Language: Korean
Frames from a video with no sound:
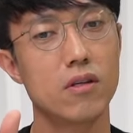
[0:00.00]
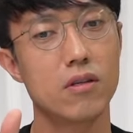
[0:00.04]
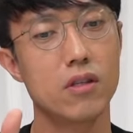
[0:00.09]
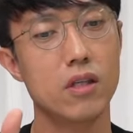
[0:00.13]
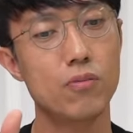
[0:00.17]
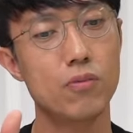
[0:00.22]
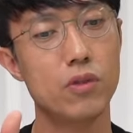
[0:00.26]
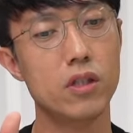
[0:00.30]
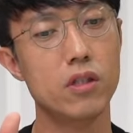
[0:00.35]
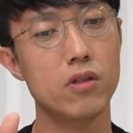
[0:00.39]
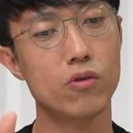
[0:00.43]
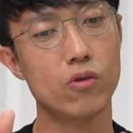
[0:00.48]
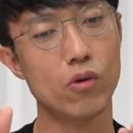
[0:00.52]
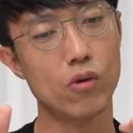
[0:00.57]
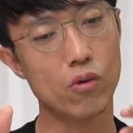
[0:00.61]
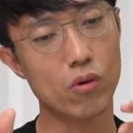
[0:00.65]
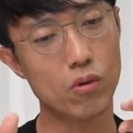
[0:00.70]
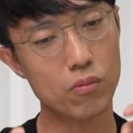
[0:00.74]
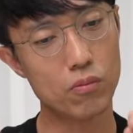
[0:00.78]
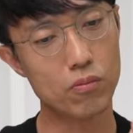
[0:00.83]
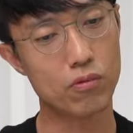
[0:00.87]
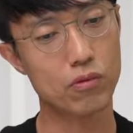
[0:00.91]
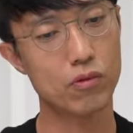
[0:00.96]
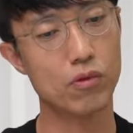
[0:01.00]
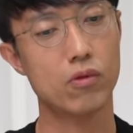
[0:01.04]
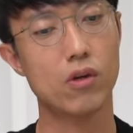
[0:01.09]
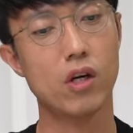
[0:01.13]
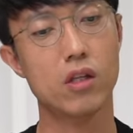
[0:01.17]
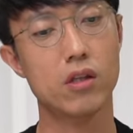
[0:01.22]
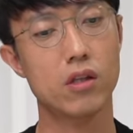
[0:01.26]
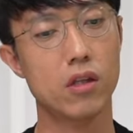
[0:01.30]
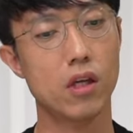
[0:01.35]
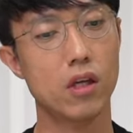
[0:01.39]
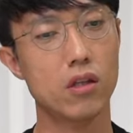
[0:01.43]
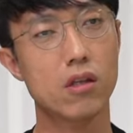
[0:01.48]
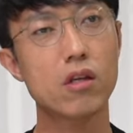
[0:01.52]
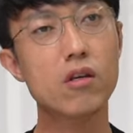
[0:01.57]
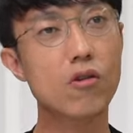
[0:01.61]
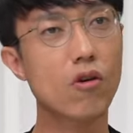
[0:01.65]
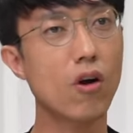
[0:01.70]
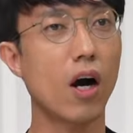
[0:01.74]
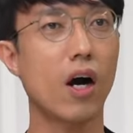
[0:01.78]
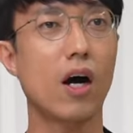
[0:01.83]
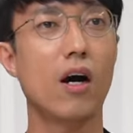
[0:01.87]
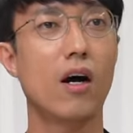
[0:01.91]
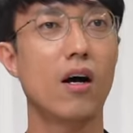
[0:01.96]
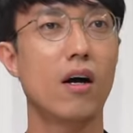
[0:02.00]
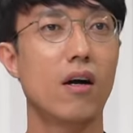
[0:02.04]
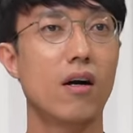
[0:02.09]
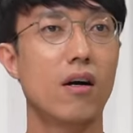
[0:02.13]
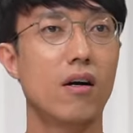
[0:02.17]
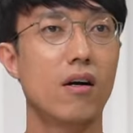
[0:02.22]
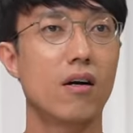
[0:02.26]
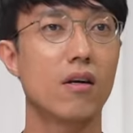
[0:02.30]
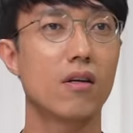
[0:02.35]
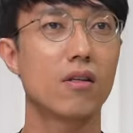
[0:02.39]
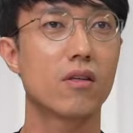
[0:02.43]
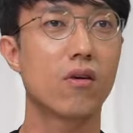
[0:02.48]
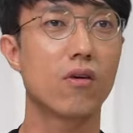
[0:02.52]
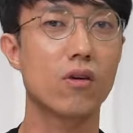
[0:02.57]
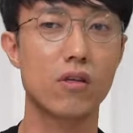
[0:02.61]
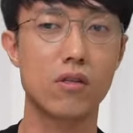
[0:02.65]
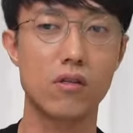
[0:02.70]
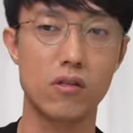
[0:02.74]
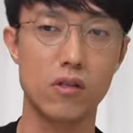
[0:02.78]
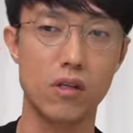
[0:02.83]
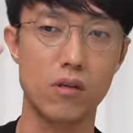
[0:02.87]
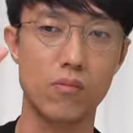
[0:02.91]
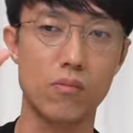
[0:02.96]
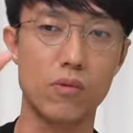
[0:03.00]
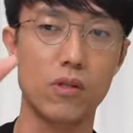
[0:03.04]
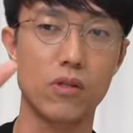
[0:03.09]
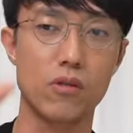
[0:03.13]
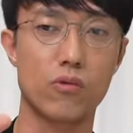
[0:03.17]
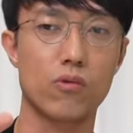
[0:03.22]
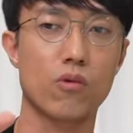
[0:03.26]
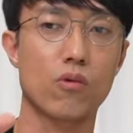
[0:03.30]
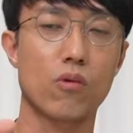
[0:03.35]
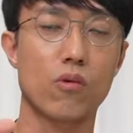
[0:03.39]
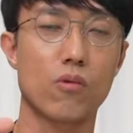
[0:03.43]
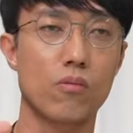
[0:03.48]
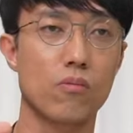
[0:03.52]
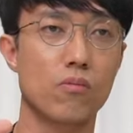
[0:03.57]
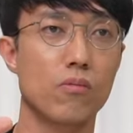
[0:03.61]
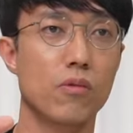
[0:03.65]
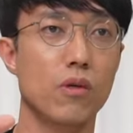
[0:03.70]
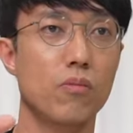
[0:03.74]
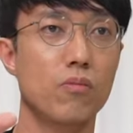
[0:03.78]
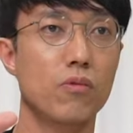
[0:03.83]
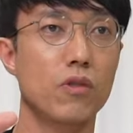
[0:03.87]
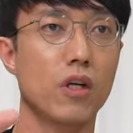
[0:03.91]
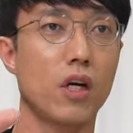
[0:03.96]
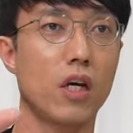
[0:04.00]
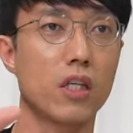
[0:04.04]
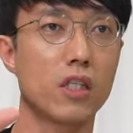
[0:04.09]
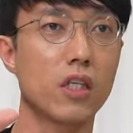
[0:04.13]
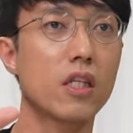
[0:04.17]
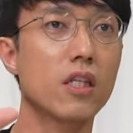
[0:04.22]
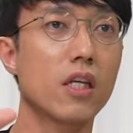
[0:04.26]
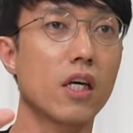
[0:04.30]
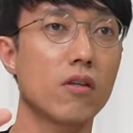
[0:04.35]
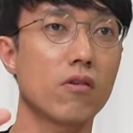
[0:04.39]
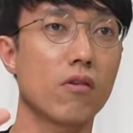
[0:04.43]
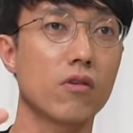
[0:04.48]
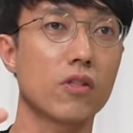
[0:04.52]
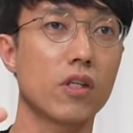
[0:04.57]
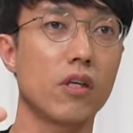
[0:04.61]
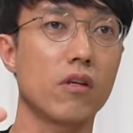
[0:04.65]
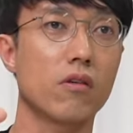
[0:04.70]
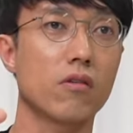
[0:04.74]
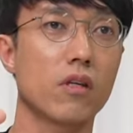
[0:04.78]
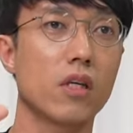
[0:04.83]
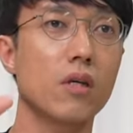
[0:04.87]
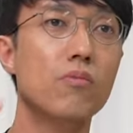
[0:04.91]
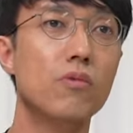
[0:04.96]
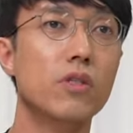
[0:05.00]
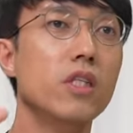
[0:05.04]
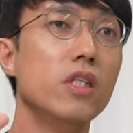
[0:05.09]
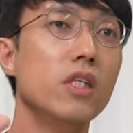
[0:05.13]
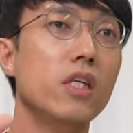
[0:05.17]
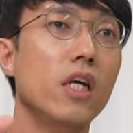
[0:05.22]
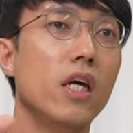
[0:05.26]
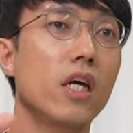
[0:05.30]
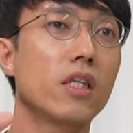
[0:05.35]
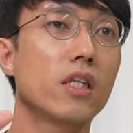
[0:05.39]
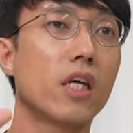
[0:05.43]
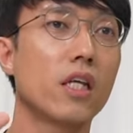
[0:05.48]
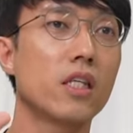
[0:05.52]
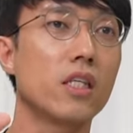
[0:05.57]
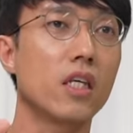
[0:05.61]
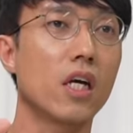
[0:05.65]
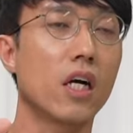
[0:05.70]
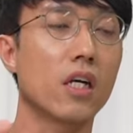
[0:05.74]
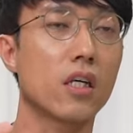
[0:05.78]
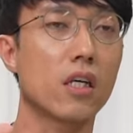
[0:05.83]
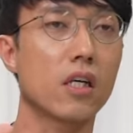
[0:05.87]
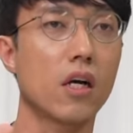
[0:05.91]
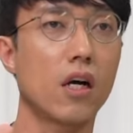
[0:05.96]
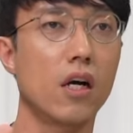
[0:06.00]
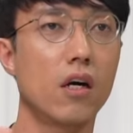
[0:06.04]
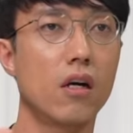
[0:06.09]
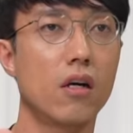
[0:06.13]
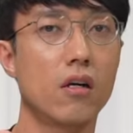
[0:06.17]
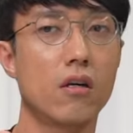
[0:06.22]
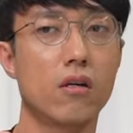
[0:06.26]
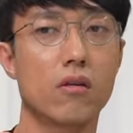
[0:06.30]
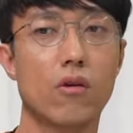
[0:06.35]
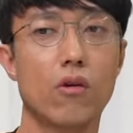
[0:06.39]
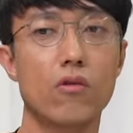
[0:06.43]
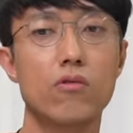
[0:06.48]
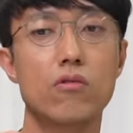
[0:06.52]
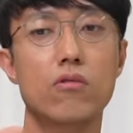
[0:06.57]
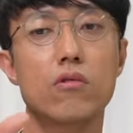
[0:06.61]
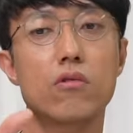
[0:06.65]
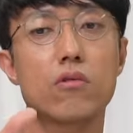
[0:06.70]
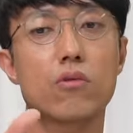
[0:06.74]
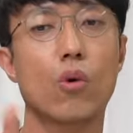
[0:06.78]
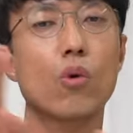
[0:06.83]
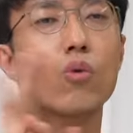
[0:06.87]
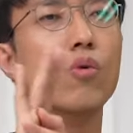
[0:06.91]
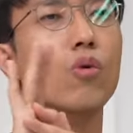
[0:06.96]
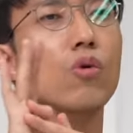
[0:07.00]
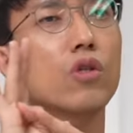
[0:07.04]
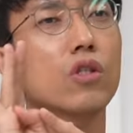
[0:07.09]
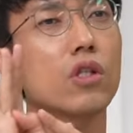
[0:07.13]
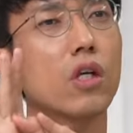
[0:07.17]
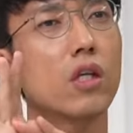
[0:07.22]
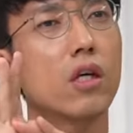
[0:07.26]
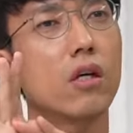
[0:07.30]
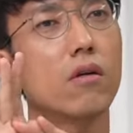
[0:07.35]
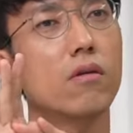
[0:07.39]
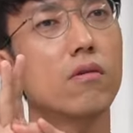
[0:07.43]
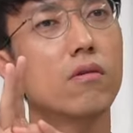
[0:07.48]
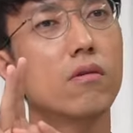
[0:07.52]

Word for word: 입지는 조금 부족한데 특화. 여기는 이제 미, 조금 입지가 괜찮다는 거잖아요. 네. 입지에 대한 이야기가 결국은 교통이잖아요.